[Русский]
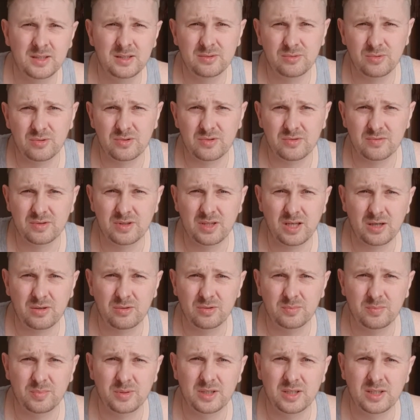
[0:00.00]
То есть вот так
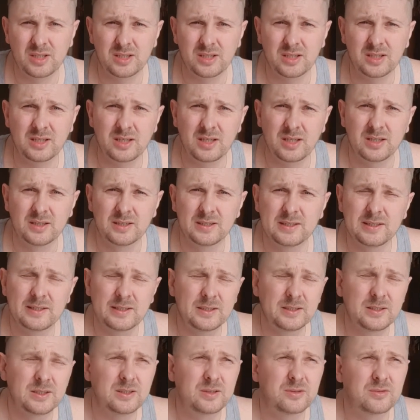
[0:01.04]
вот прыгает она.
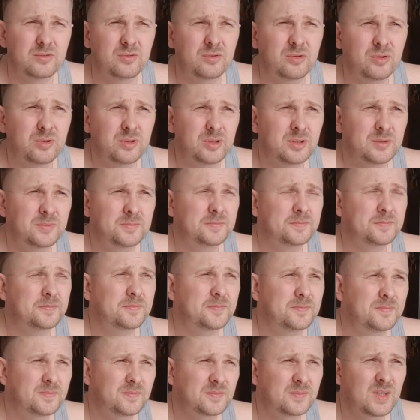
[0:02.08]
Вот.
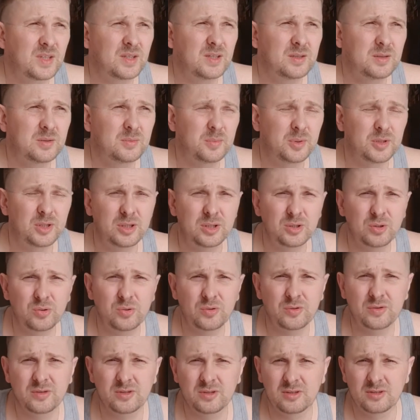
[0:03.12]

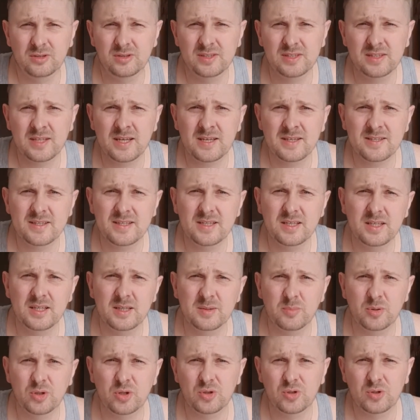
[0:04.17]
Подготовил снасти,
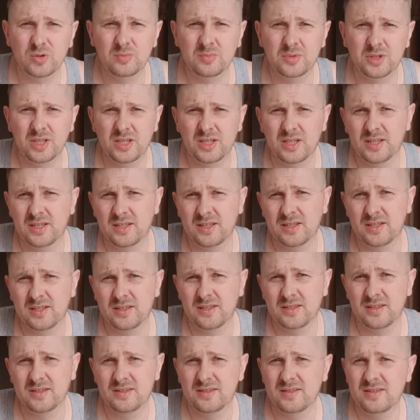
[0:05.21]
пришел
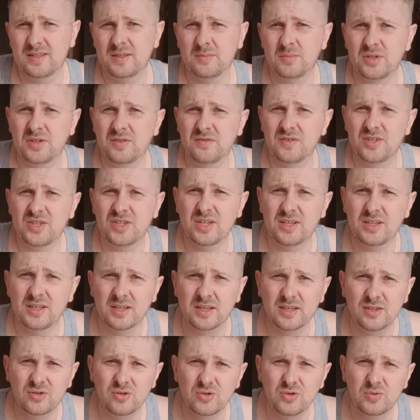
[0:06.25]
мне зимний-весенний
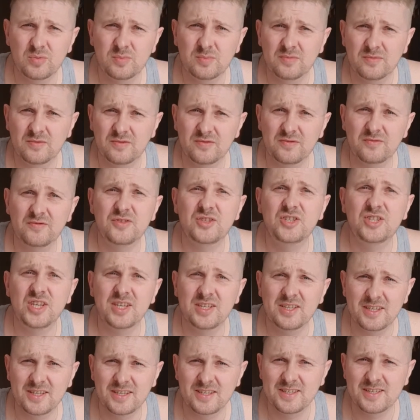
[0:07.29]
костюм,
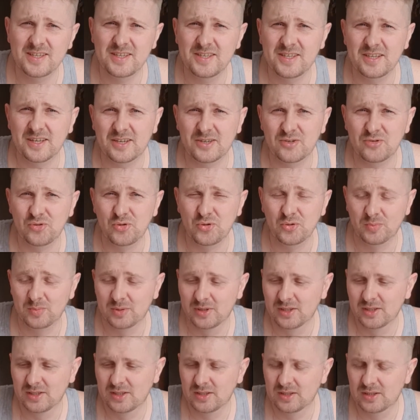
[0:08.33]
весенний-осенний костюм,
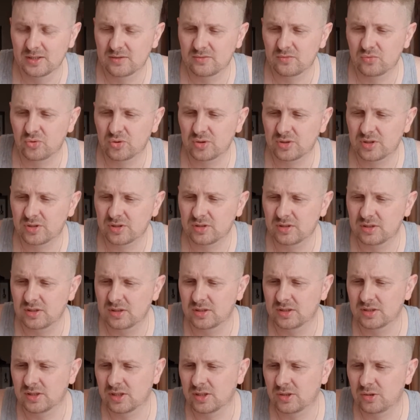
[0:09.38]
вот,
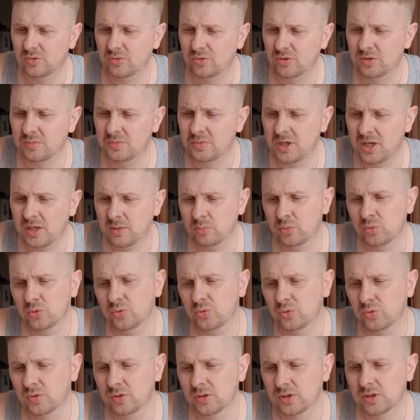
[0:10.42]
э, на котором я
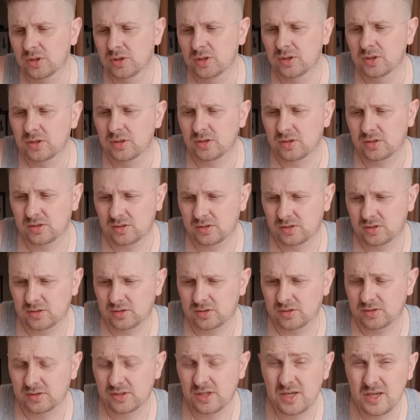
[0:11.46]
буду
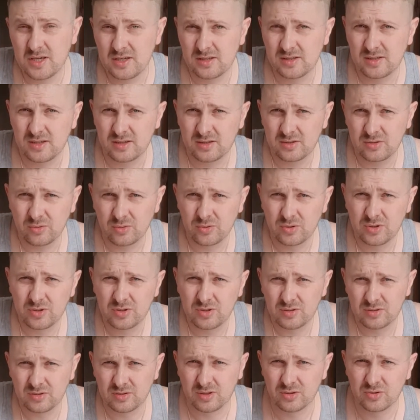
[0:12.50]
э, ездить. То
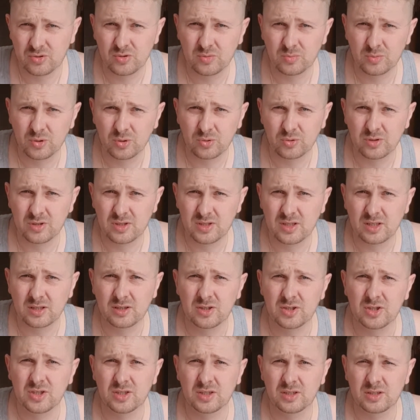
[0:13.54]
есть костюм такой
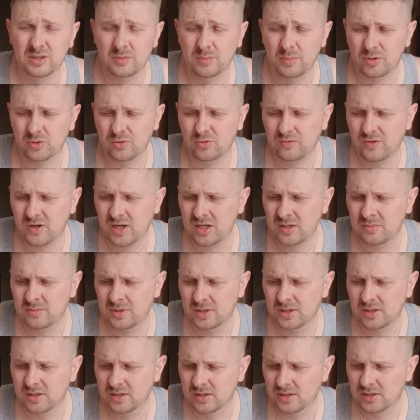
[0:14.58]
достаточно
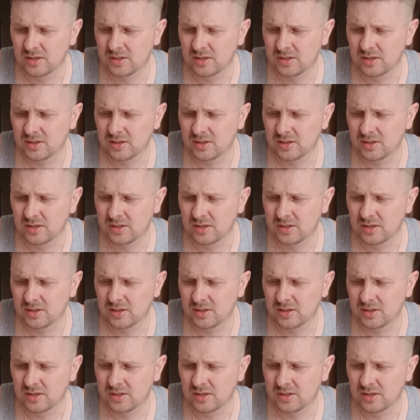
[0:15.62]
непродуваемый.